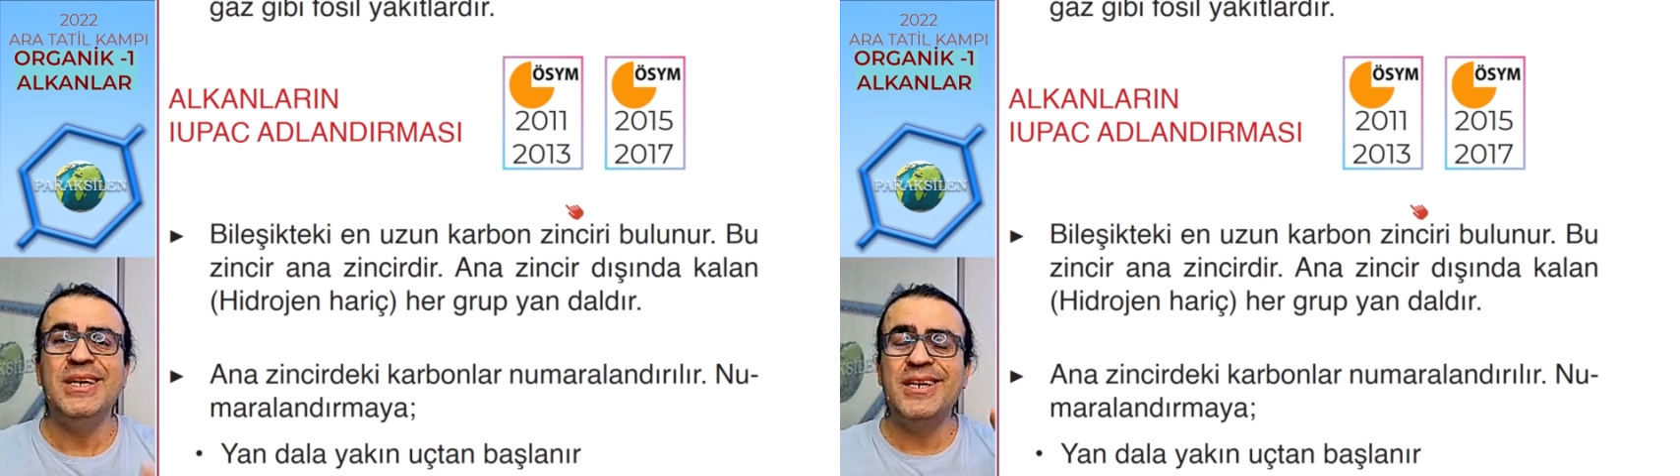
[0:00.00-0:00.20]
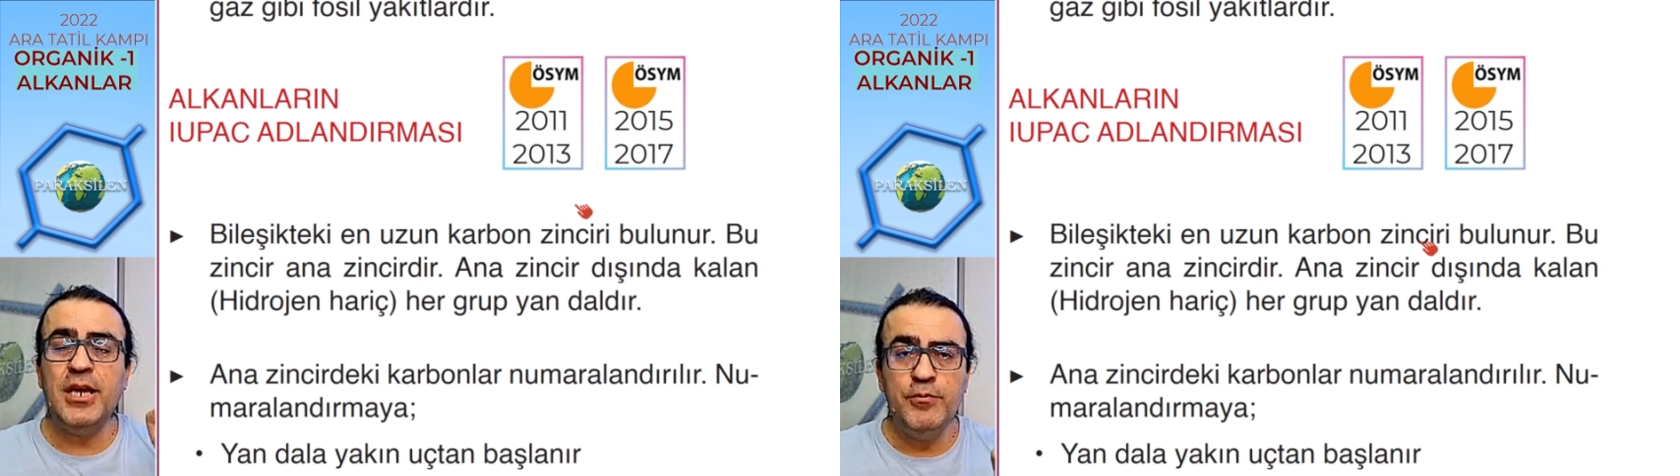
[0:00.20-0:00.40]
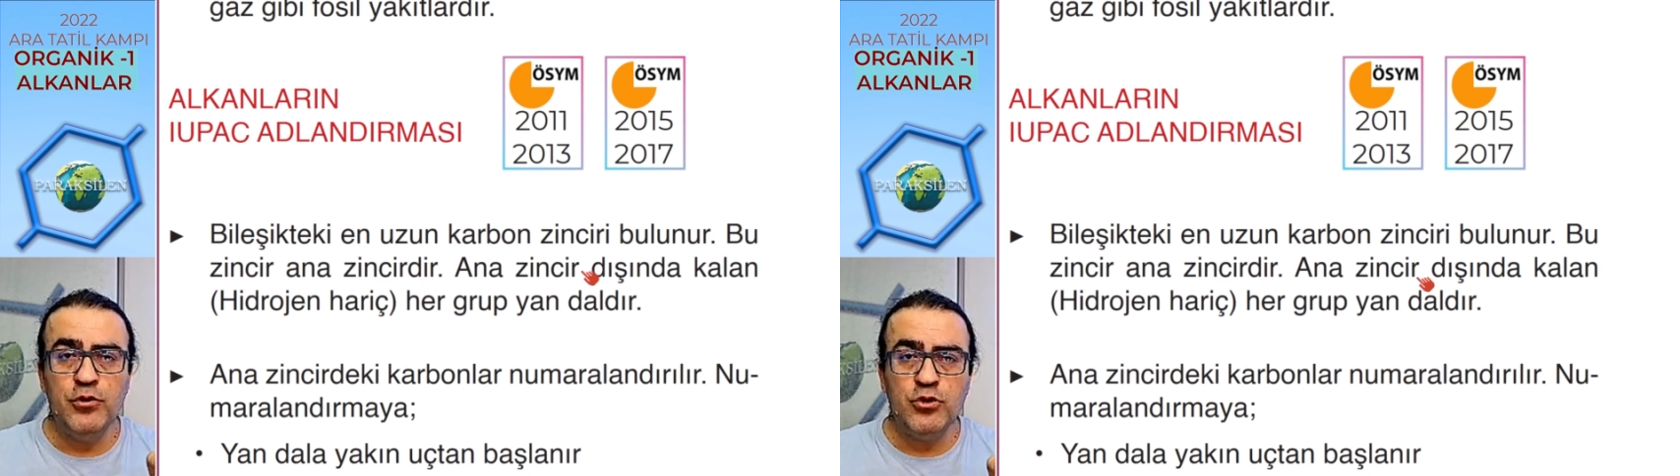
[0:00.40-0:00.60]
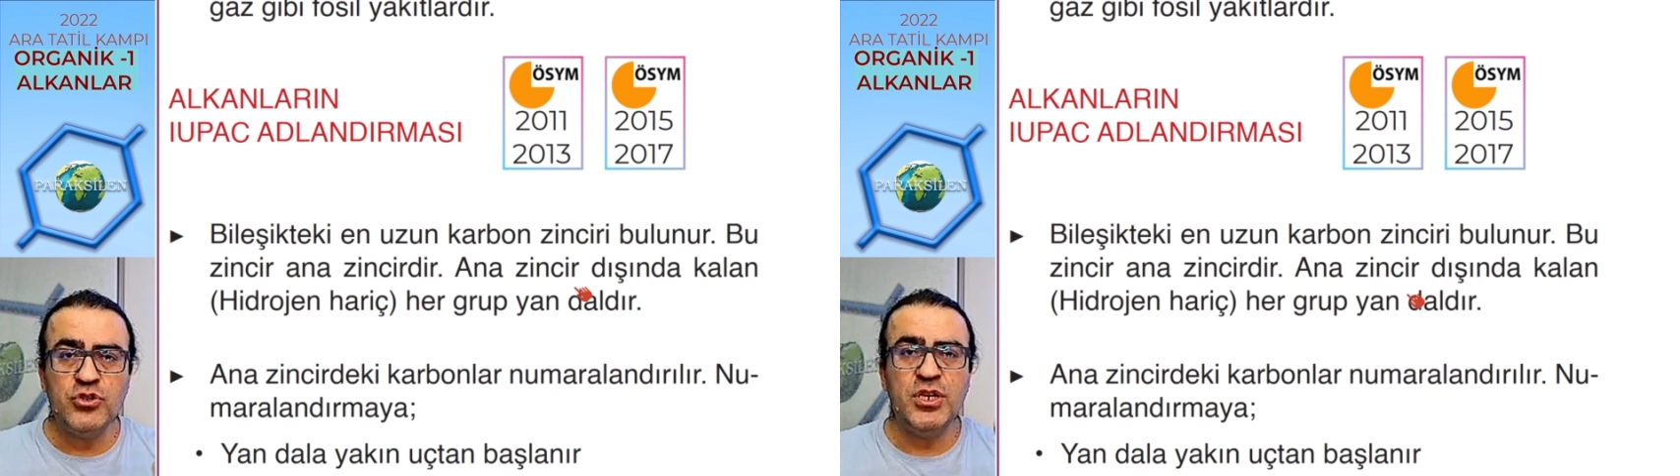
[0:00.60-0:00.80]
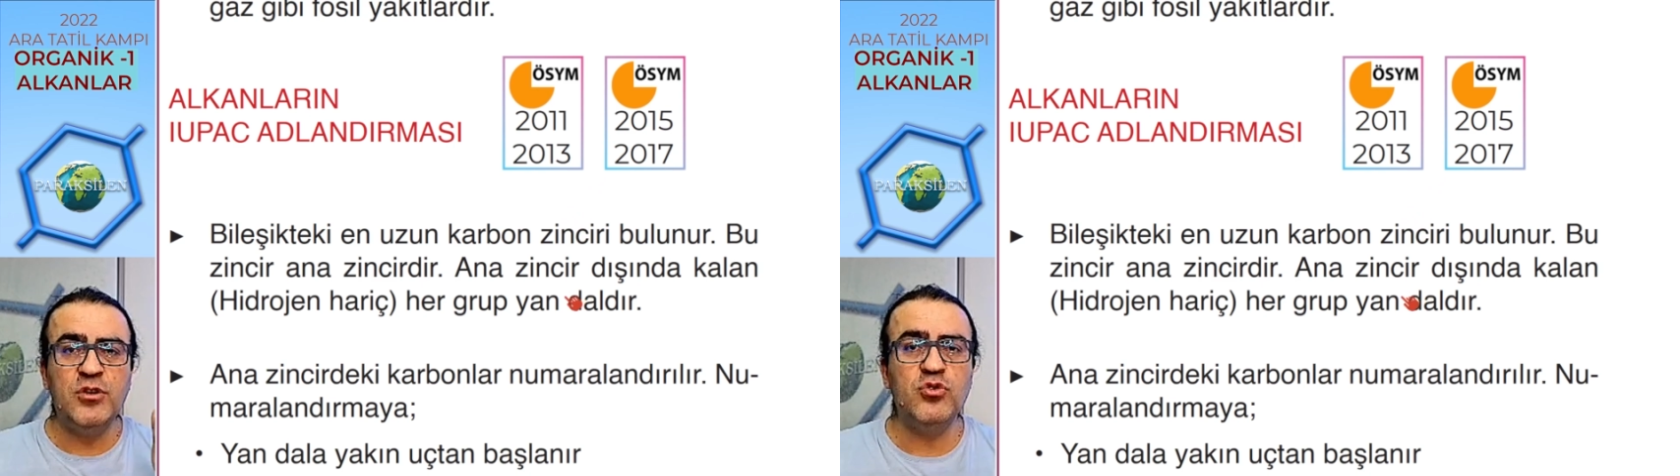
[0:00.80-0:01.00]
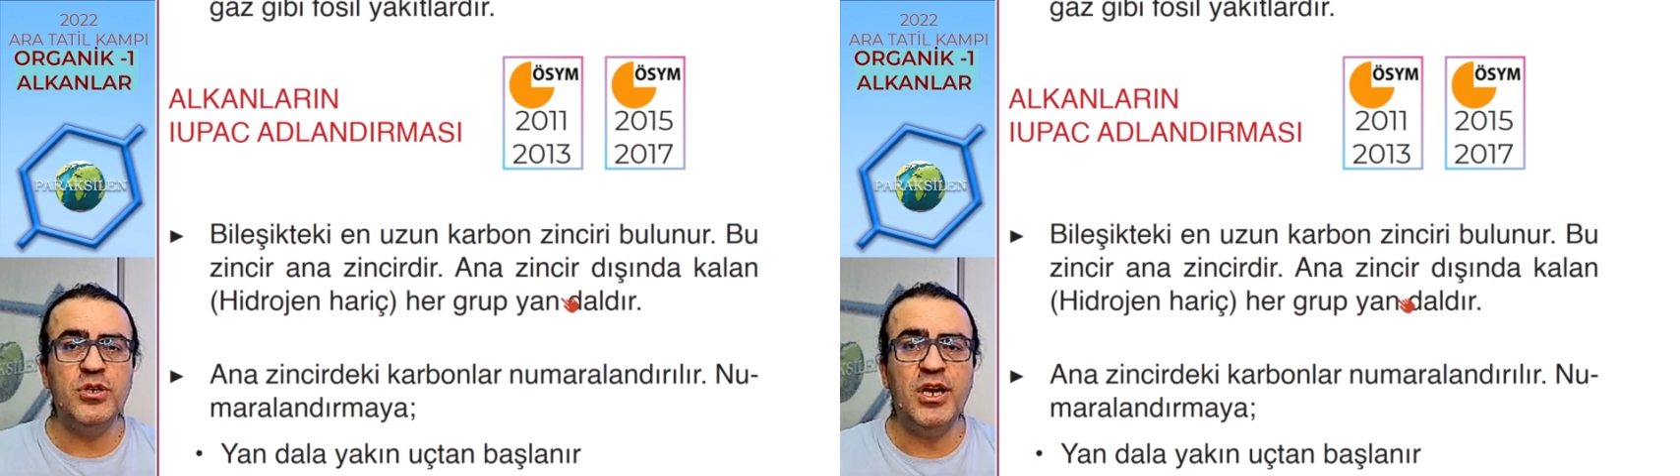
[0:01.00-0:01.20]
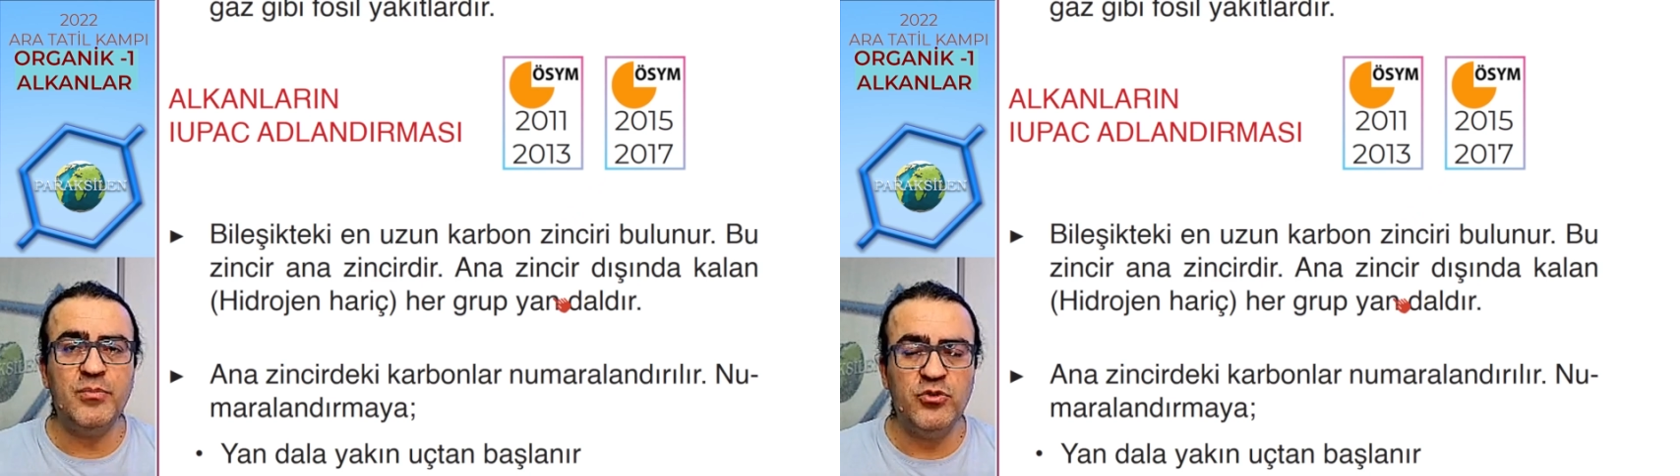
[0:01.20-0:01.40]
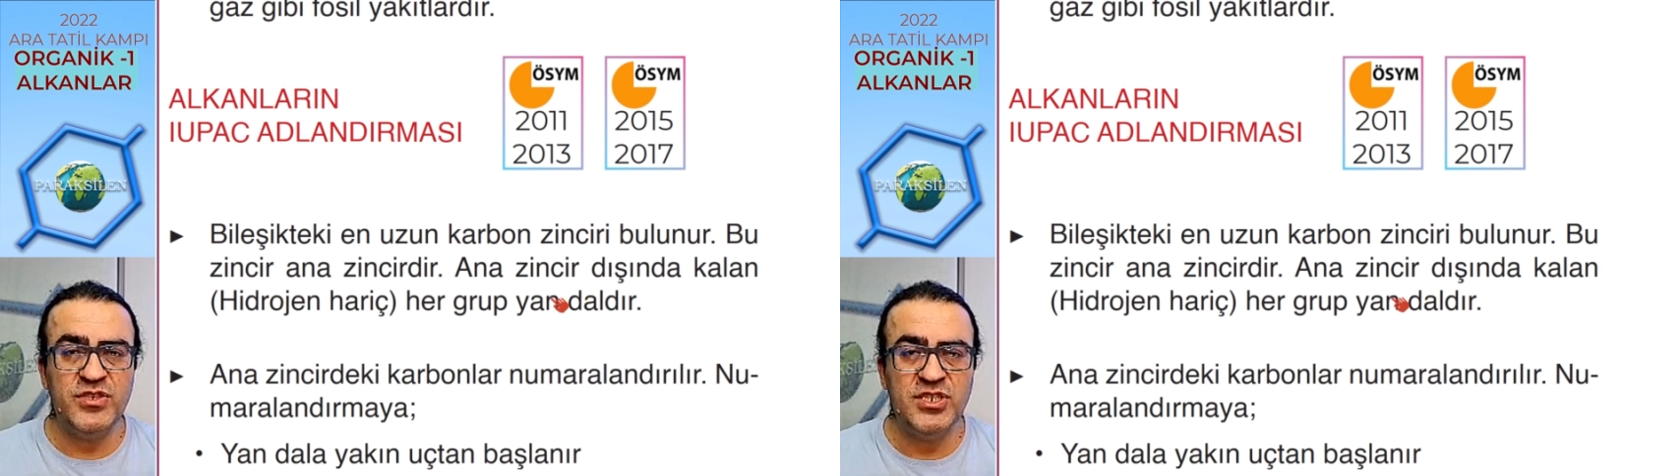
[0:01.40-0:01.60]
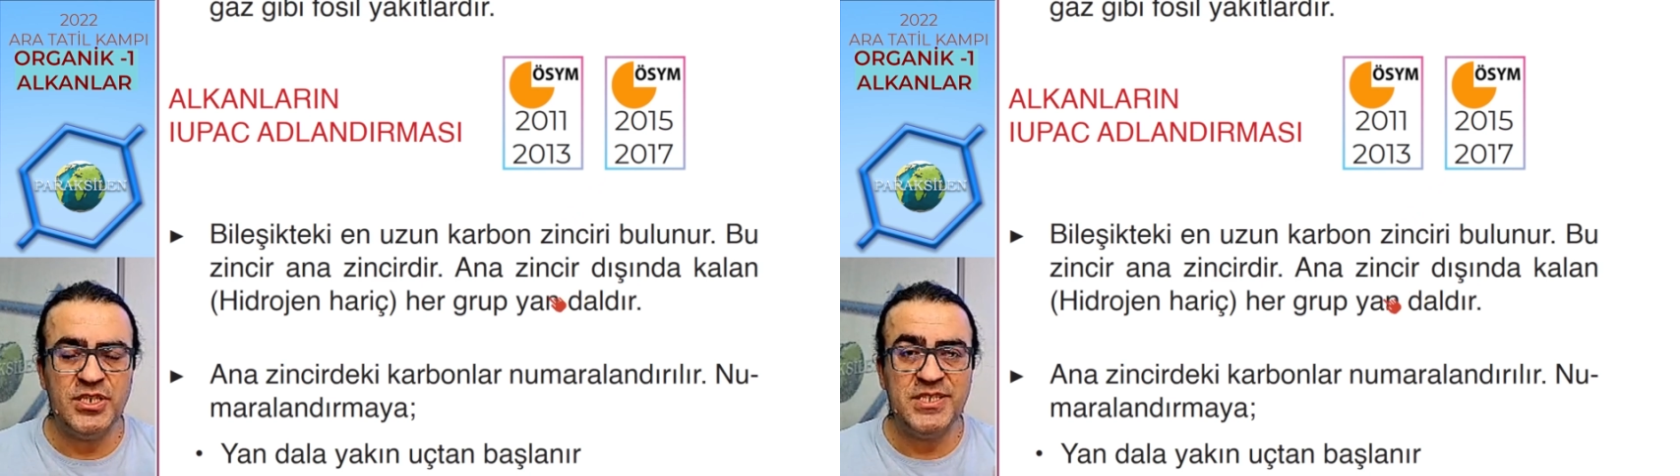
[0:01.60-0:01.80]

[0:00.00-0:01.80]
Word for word: Ne yapıyoruz? En uzun karbon zincirini